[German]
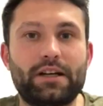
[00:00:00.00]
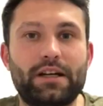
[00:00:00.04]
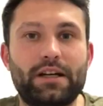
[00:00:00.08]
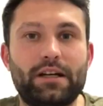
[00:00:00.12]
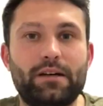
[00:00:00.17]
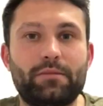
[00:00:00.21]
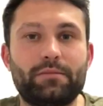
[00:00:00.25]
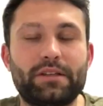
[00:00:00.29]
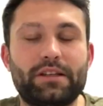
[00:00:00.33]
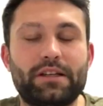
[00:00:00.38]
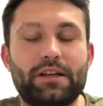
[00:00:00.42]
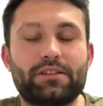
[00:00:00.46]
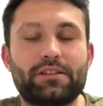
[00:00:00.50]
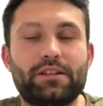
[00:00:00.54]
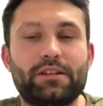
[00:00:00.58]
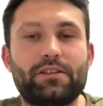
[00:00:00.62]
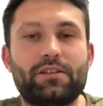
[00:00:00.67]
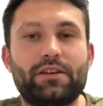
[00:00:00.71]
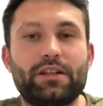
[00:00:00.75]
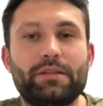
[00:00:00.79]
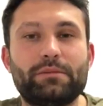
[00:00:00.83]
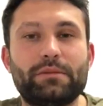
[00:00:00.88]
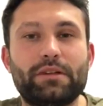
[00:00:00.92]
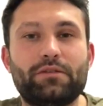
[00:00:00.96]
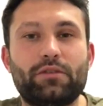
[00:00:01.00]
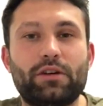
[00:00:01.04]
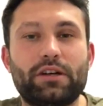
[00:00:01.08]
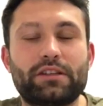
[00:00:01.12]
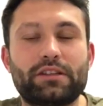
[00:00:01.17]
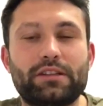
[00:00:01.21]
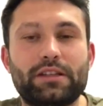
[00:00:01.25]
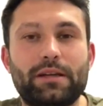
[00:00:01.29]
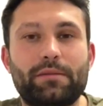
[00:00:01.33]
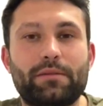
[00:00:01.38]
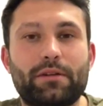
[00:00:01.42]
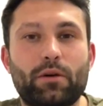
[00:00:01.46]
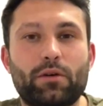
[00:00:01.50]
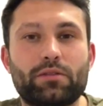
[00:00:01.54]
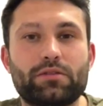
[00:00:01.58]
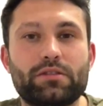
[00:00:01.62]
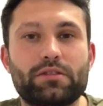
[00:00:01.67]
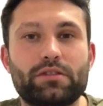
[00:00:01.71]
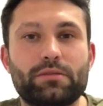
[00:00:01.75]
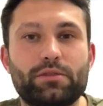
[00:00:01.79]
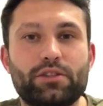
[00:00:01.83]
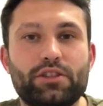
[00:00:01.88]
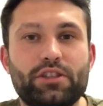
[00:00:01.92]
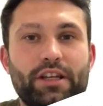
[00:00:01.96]
kann es eigentlich gar nicht mehr erwarten, am Rosen
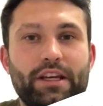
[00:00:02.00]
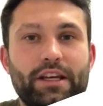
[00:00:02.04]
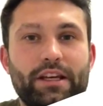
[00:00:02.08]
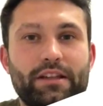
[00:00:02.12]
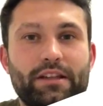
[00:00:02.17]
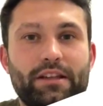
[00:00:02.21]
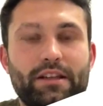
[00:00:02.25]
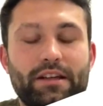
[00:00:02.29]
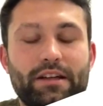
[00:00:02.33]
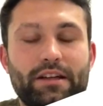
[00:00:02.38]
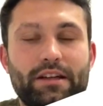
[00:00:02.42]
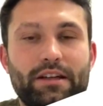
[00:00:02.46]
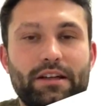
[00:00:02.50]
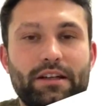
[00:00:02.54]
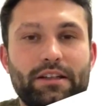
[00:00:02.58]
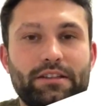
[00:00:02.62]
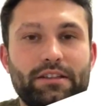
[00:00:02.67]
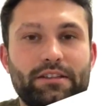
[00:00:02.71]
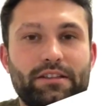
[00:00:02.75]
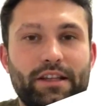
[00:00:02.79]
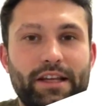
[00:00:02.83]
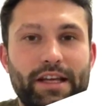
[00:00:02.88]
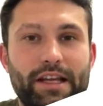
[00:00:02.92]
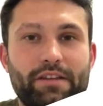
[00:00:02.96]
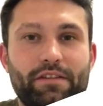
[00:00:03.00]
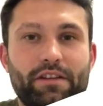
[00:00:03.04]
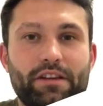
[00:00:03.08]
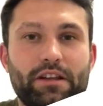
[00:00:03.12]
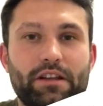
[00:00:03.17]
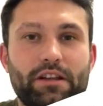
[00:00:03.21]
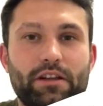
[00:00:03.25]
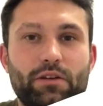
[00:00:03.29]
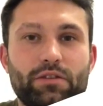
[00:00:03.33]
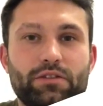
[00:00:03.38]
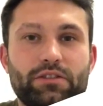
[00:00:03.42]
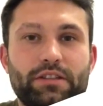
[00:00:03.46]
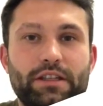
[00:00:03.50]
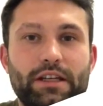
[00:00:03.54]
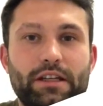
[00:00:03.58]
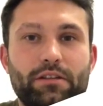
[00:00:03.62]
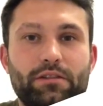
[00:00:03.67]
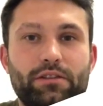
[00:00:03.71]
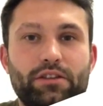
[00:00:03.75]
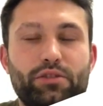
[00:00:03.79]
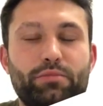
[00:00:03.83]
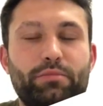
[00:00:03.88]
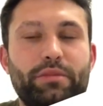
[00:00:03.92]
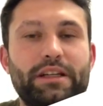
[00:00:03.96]
zu stehen, äh, dass das Training wieder losgeht
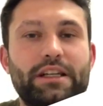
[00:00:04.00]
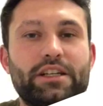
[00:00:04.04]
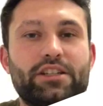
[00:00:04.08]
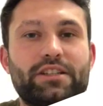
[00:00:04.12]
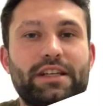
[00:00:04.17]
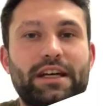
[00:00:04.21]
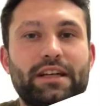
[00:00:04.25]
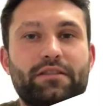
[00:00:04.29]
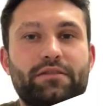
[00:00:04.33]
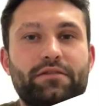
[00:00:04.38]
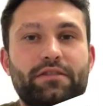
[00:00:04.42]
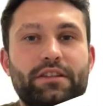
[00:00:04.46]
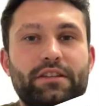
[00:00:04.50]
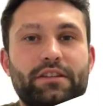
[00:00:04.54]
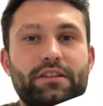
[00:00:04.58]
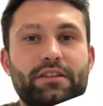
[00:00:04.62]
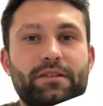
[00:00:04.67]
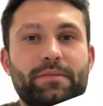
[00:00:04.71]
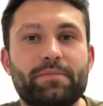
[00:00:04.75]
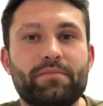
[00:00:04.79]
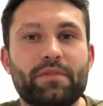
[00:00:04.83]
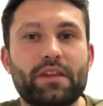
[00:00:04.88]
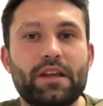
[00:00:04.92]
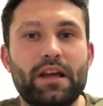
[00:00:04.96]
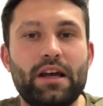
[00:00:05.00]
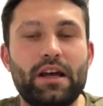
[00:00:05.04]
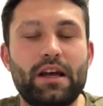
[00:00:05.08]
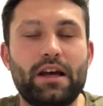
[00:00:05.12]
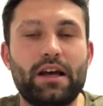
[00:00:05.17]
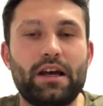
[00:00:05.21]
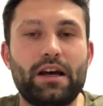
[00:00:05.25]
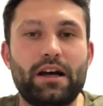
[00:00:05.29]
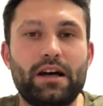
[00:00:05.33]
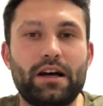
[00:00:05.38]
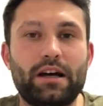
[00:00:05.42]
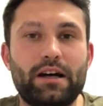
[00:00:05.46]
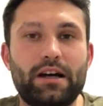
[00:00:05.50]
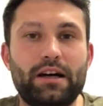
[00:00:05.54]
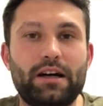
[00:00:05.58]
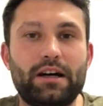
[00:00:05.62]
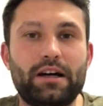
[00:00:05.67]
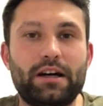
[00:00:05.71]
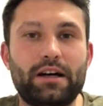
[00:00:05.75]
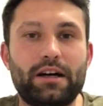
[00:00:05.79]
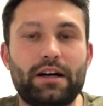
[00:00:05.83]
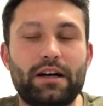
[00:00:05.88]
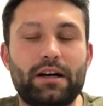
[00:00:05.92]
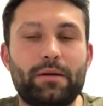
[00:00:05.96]
und die Spiele stattfinden.
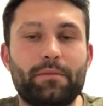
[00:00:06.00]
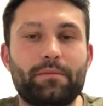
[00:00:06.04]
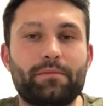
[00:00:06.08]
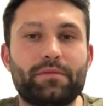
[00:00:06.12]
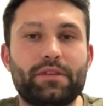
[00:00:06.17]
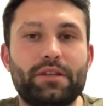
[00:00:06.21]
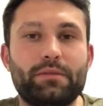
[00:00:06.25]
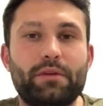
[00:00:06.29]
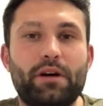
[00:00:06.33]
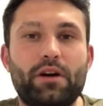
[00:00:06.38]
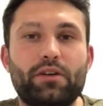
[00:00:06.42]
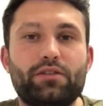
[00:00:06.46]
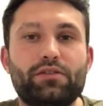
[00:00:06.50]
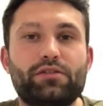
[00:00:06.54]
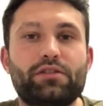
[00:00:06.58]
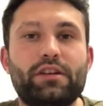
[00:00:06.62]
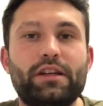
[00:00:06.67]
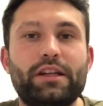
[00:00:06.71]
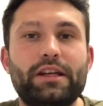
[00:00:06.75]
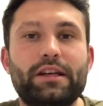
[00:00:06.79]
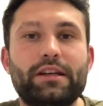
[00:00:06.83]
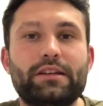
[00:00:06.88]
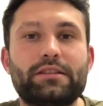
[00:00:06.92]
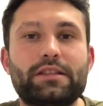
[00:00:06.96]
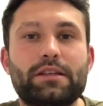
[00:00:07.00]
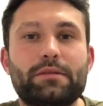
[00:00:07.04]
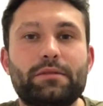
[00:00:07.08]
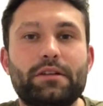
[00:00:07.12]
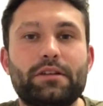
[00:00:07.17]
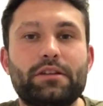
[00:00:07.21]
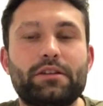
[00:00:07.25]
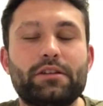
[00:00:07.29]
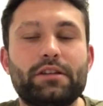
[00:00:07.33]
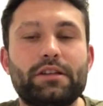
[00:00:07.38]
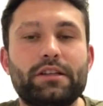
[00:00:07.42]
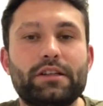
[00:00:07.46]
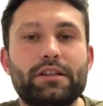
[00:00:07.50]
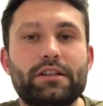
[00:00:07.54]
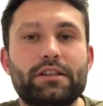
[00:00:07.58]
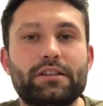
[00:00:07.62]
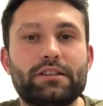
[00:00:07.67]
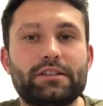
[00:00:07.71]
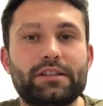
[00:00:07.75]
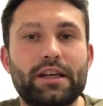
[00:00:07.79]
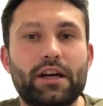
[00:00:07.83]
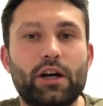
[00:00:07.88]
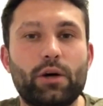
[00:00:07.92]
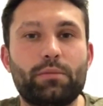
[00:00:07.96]
Ähm, die Mannschaftskollegen sind mir natürlich
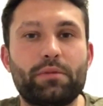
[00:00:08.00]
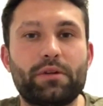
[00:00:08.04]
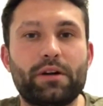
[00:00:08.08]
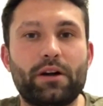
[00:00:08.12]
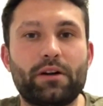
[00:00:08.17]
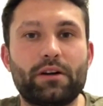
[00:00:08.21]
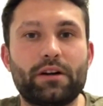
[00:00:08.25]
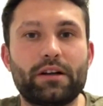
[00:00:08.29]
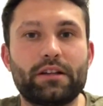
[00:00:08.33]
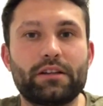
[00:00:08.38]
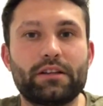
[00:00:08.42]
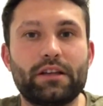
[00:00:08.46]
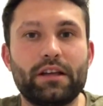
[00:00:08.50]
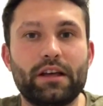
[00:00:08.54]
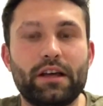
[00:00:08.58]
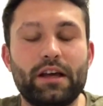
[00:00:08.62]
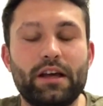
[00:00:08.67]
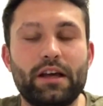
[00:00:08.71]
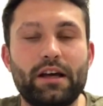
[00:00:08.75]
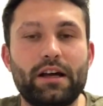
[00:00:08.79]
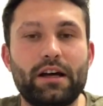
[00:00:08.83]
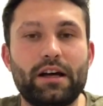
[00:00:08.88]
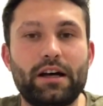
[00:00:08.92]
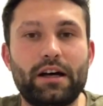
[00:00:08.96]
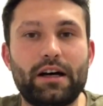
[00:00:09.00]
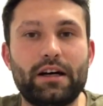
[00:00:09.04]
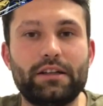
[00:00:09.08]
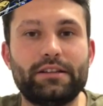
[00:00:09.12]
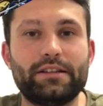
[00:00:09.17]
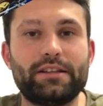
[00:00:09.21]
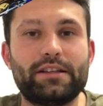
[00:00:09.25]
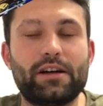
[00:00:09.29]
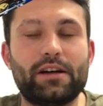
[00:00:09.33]
sehr abgegangen. Äh, die